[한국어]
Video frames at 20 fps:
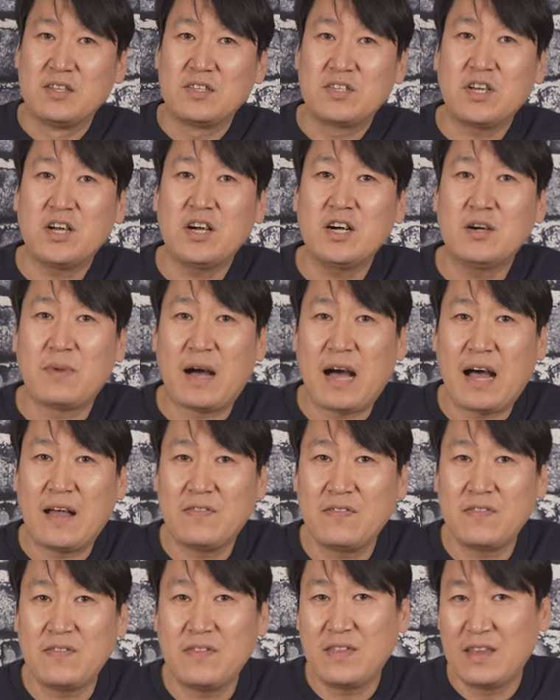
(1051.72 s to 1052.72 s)
처음
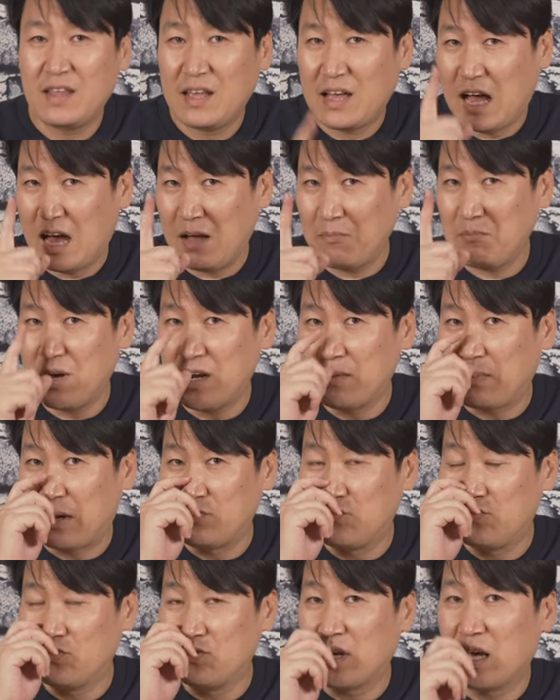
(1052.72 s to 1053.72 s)
한, 한 발
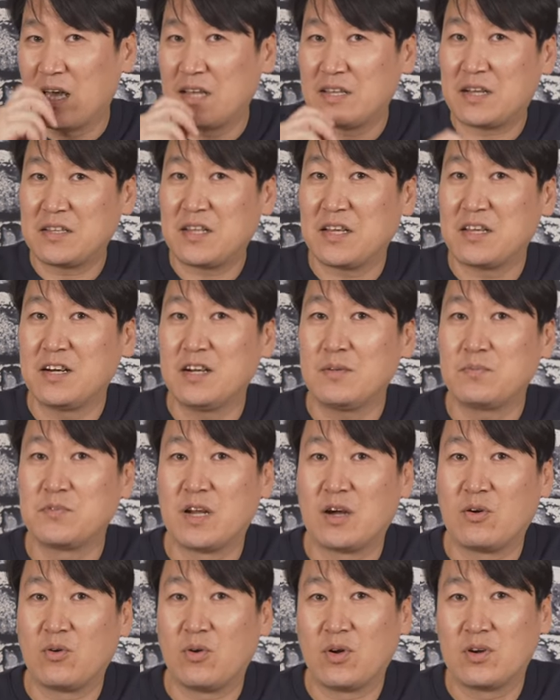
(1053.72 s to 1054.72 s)
맞추는 게 상당히
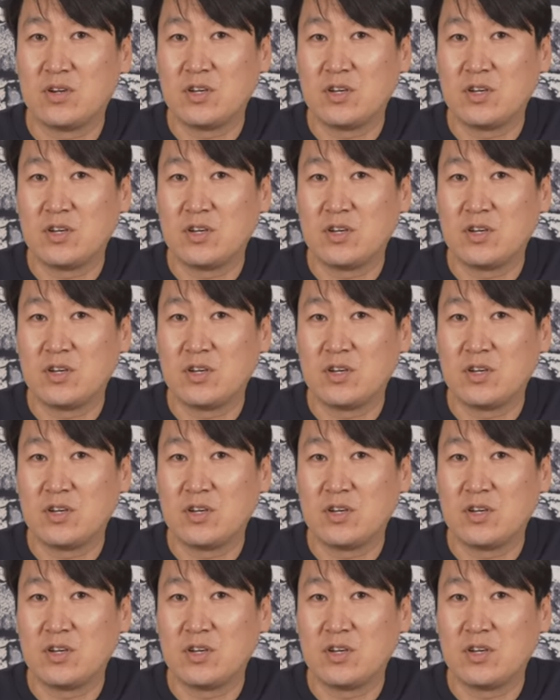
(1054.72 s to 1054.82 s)
어렵더라고요.